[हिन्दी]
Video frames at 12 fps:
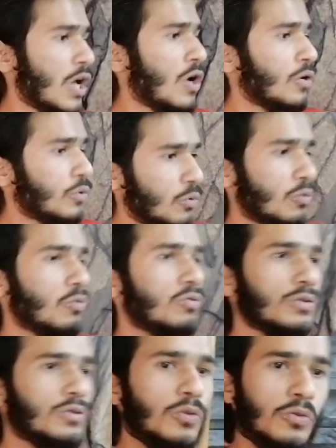है तो
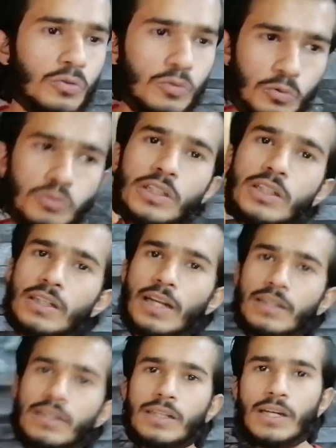जो दूसरा
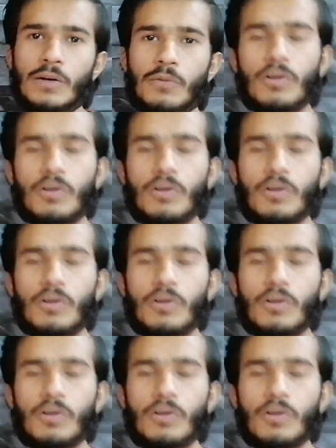करेक्टर है